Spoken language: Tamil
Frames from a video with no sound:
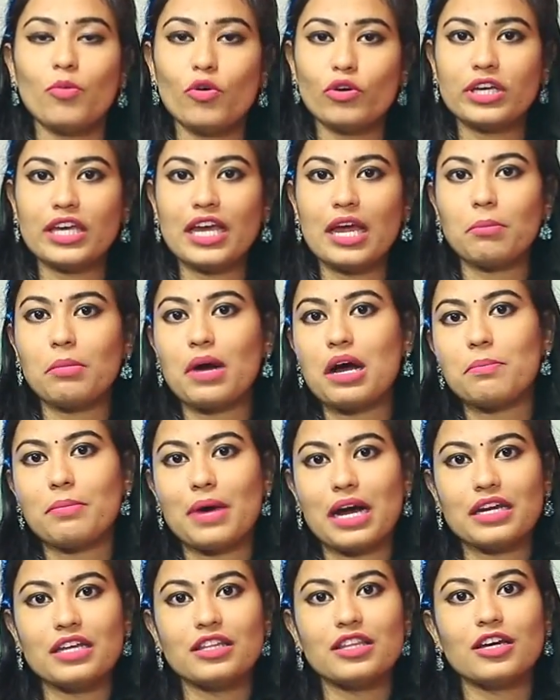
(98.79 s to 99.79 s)

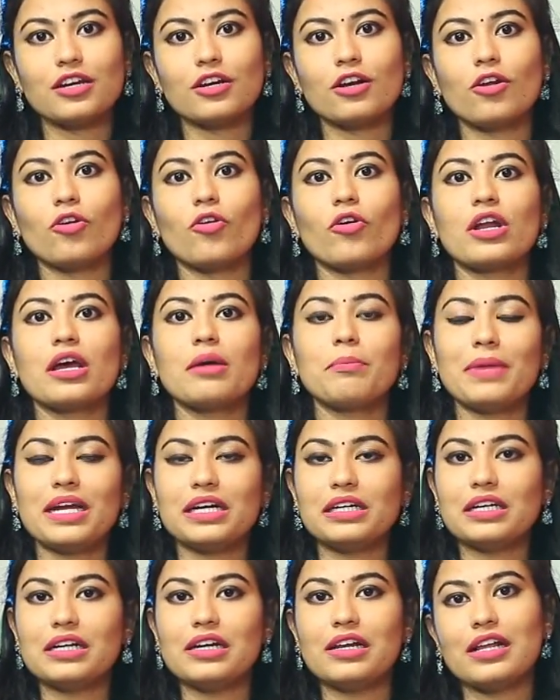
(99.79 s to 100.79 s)
முக்கியமாக மனிதர்களோட
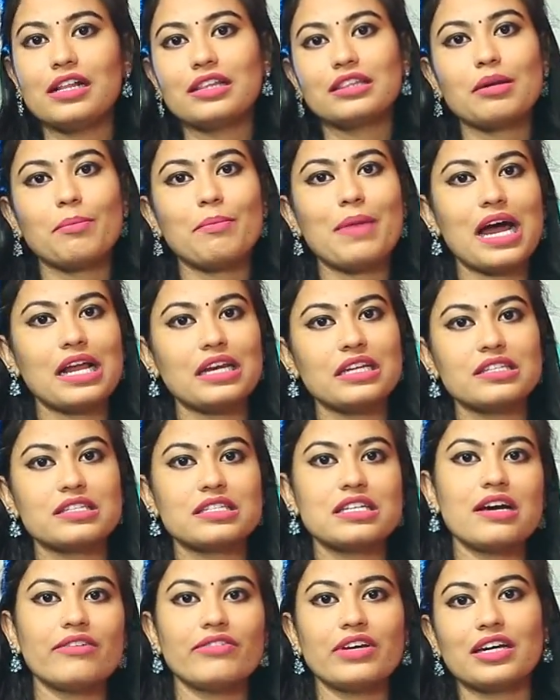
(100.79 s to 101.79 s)
மென்டல் ஹெல்த்தை
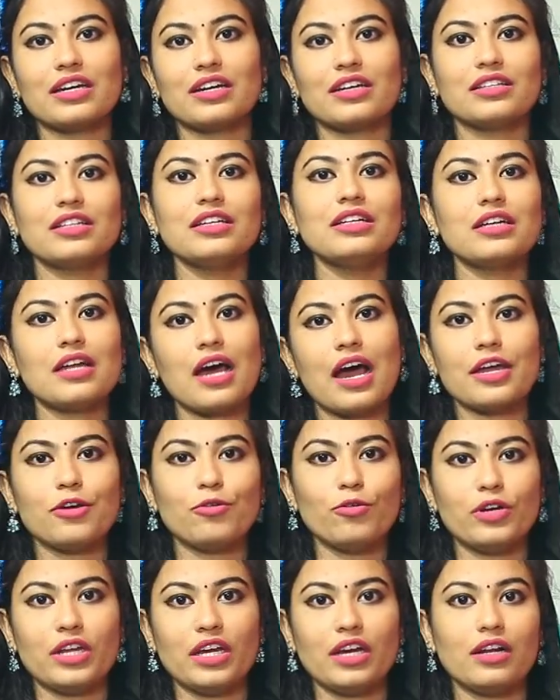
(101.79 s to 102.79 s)
பேலன்ஸ்டாக வைக்கிறது
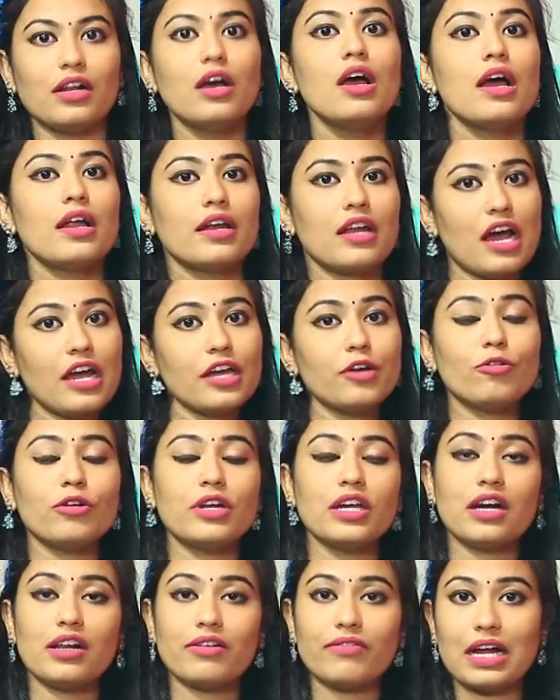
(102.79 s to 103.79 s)
நாய்க்குட்டிகள்
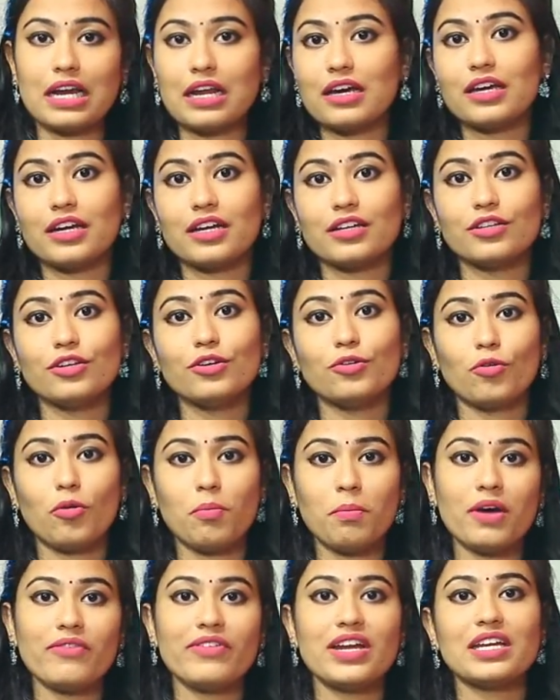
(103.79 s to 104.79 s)
நாய்க்குட்டிகள் வளர்க்குறது
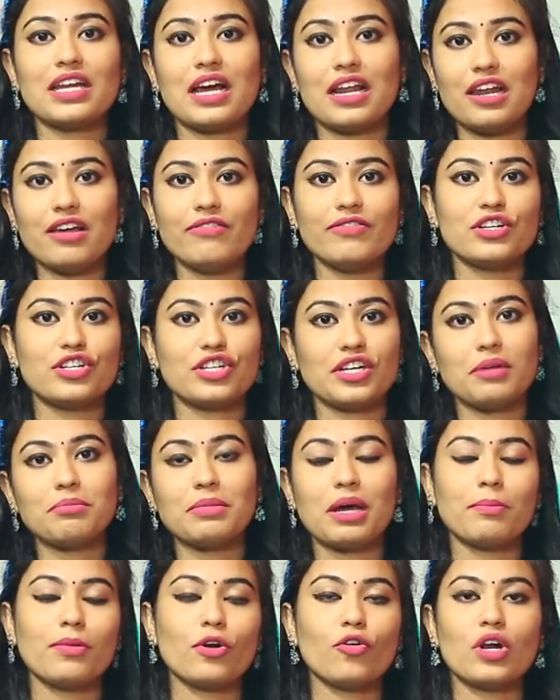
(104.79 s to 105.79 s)
ரொம்பவே நல்ல
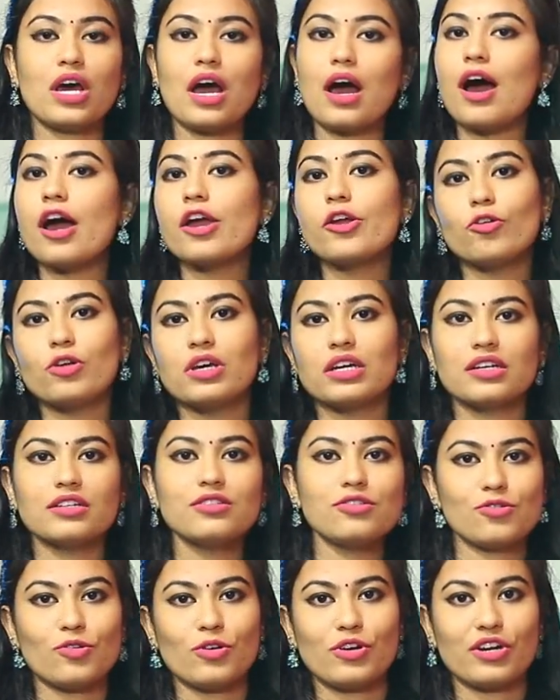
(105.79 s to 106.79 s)
விஷயம் நம்மளோட ஆயுள் கடவுளுக்குன்னு